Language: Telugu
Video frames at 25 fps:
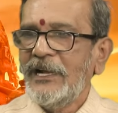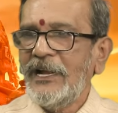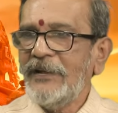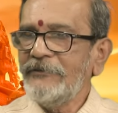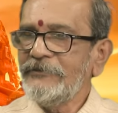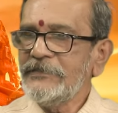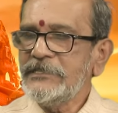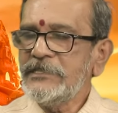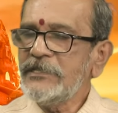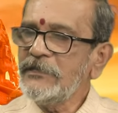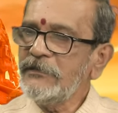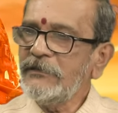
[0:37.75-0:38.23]
ఆ
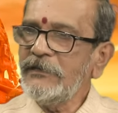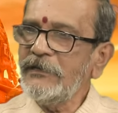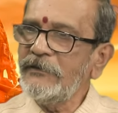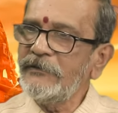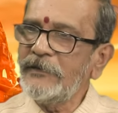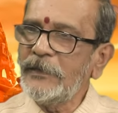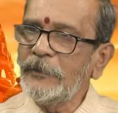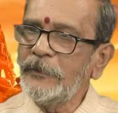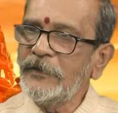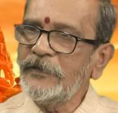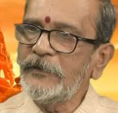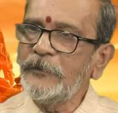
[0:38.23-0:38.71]
విషయంలో
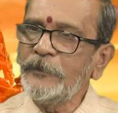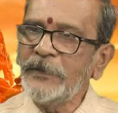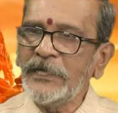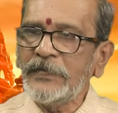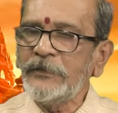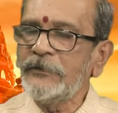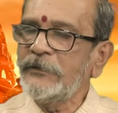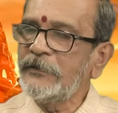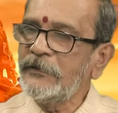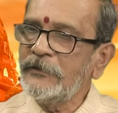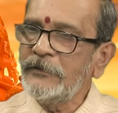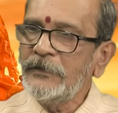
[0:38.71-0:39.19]

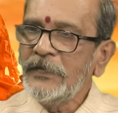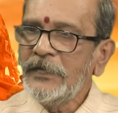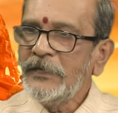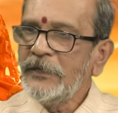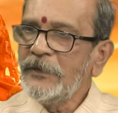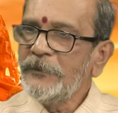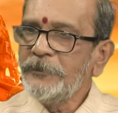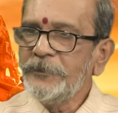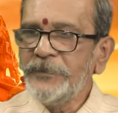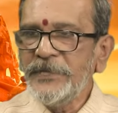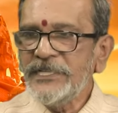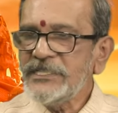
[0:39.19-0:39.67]
మనం
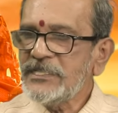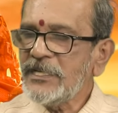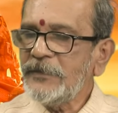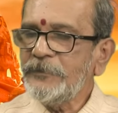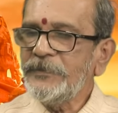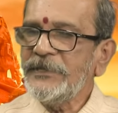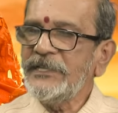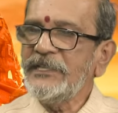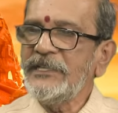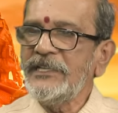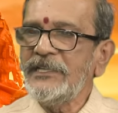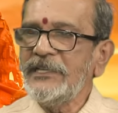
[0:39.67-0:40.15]

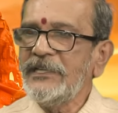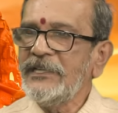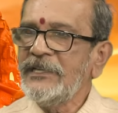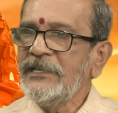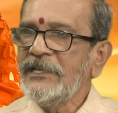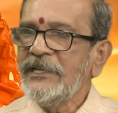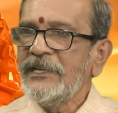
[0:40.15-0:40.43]
బీజేపీని